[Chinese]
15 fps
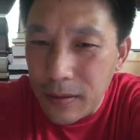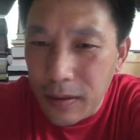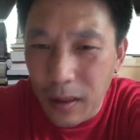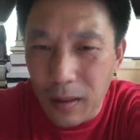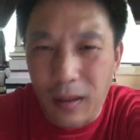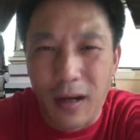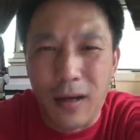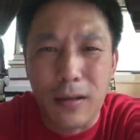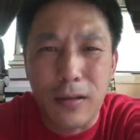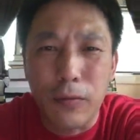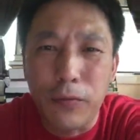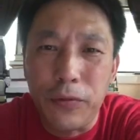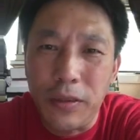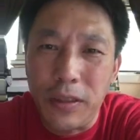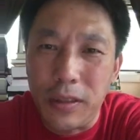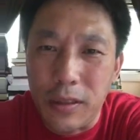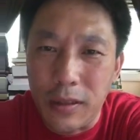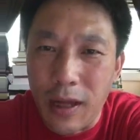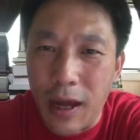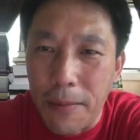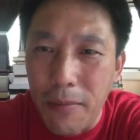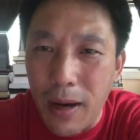这当然是无稽之
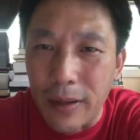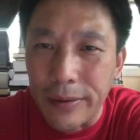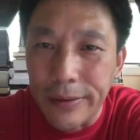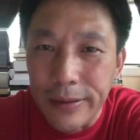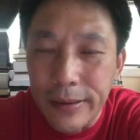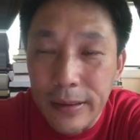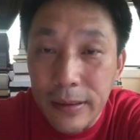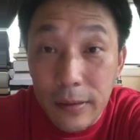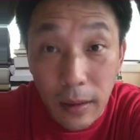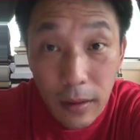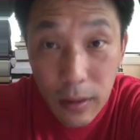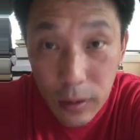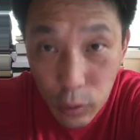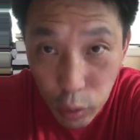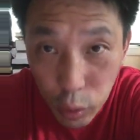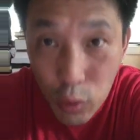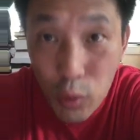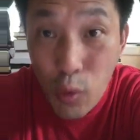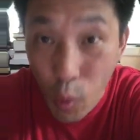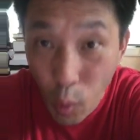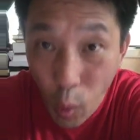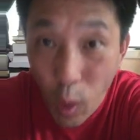谈吧。但是
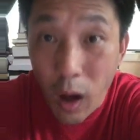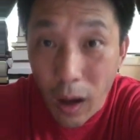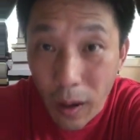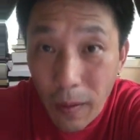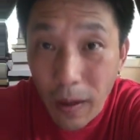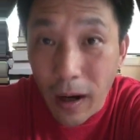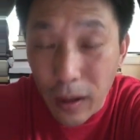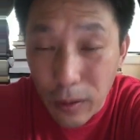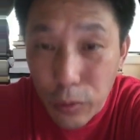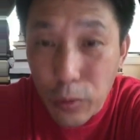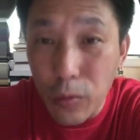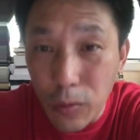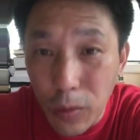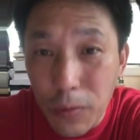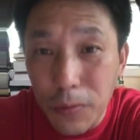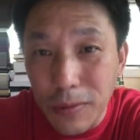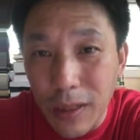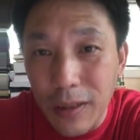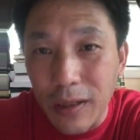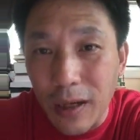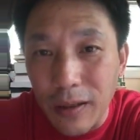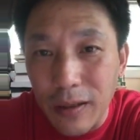中国啊，中国共
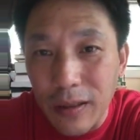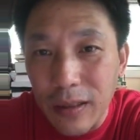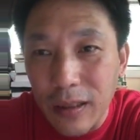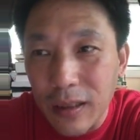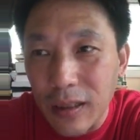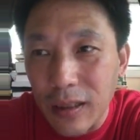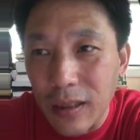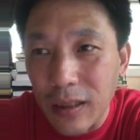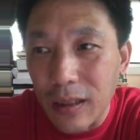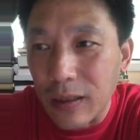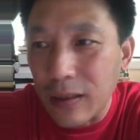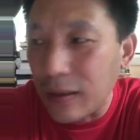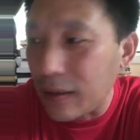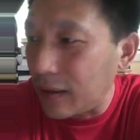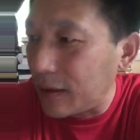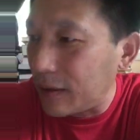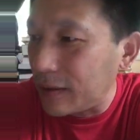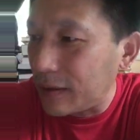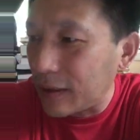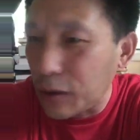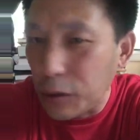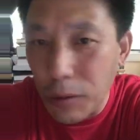产党的这
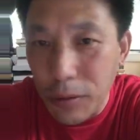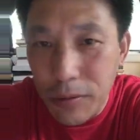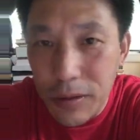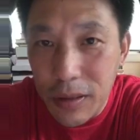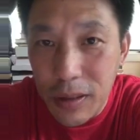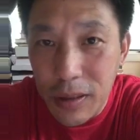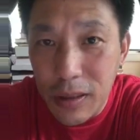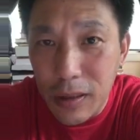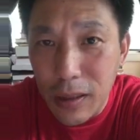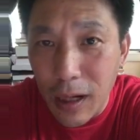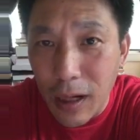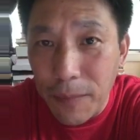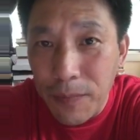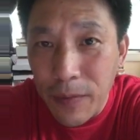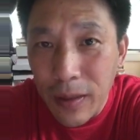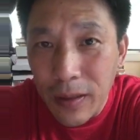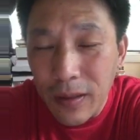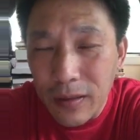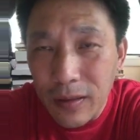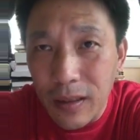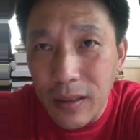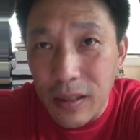个这个宣传机器啊，
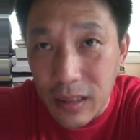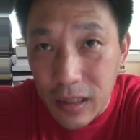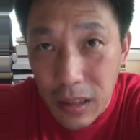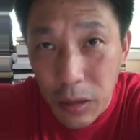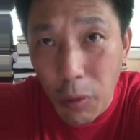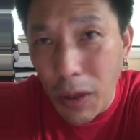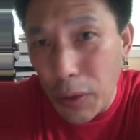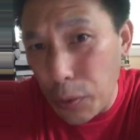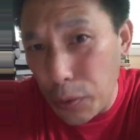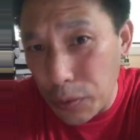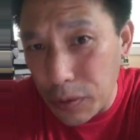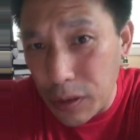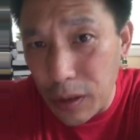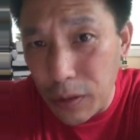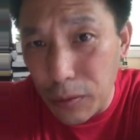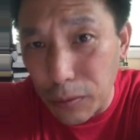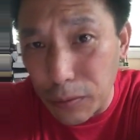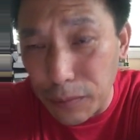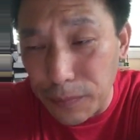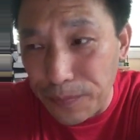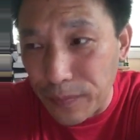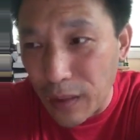他习惯于用这
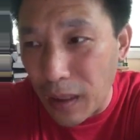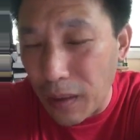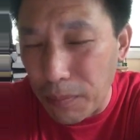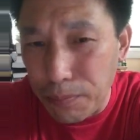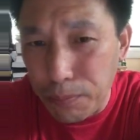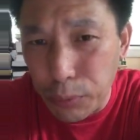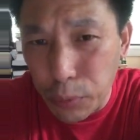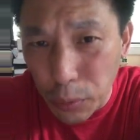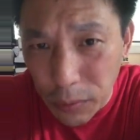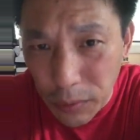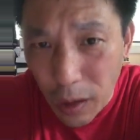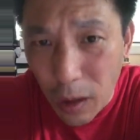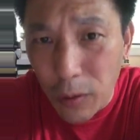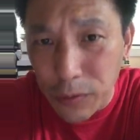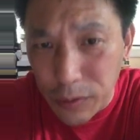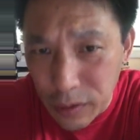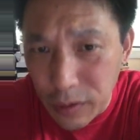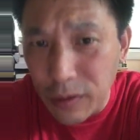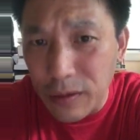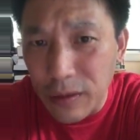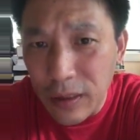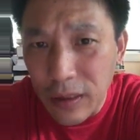种啊不动脑
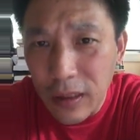子